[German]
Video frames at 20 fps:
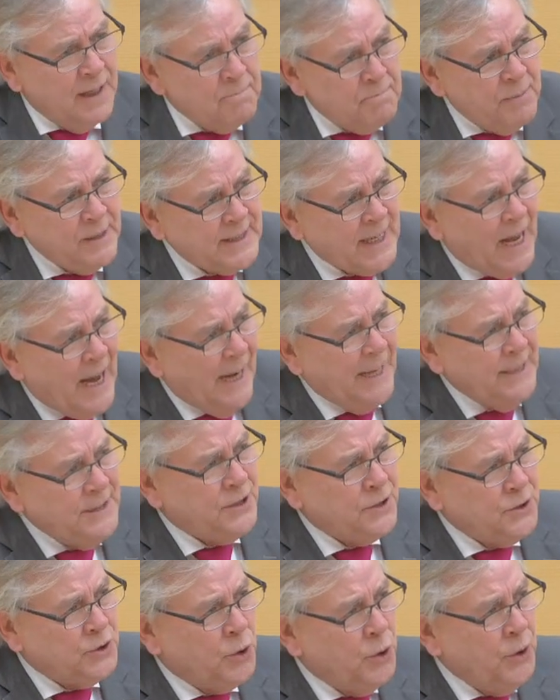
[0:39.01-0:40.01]
Bitte
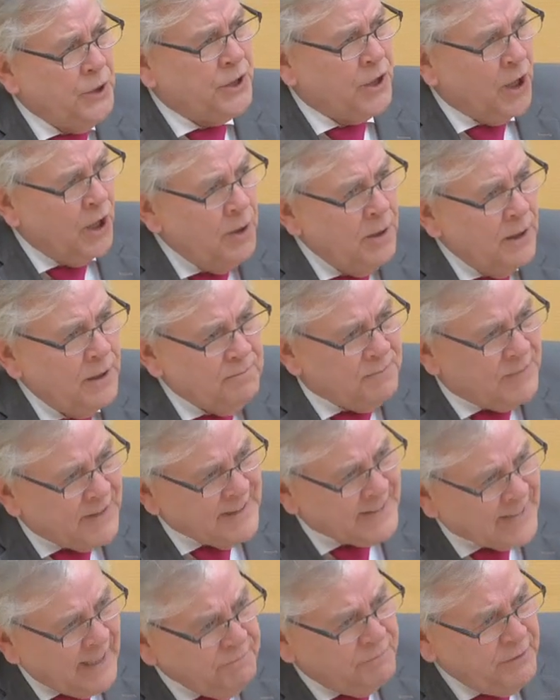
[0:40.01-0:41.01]
haltet durch
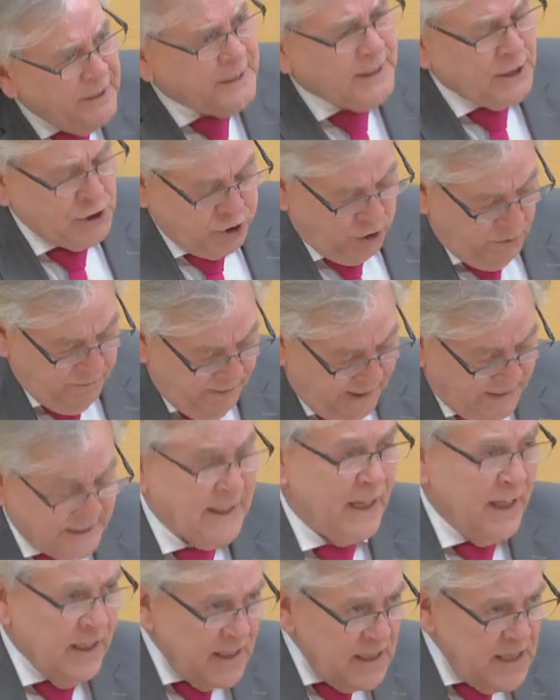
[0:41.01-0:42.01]
dann wird das schon was.